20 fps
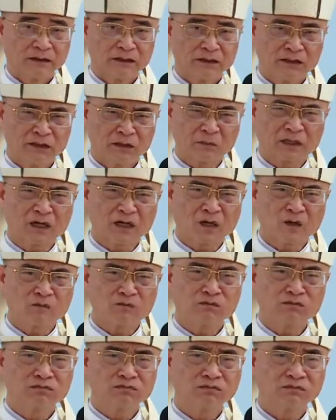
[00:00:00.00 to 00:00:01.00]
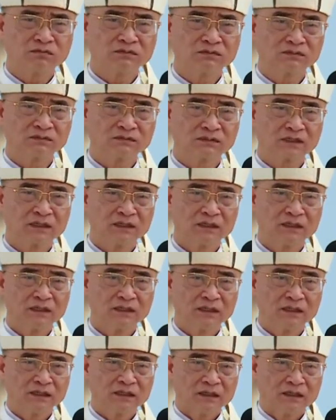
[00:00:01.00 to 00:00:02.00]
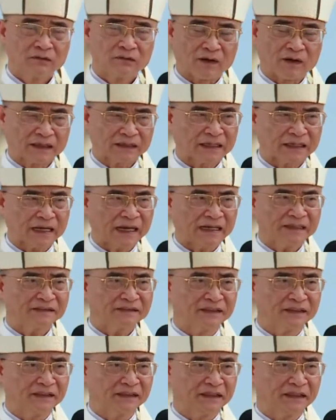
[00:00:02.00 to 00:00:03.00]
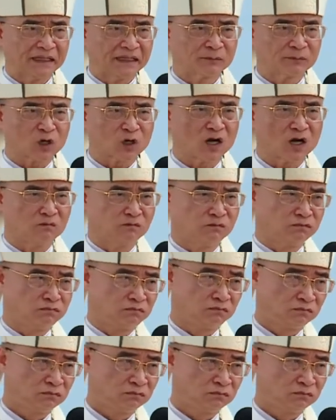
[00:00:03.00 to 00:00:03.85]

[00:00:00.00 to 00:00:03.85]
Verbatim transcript: nhưng mà không và cái gì làm cho không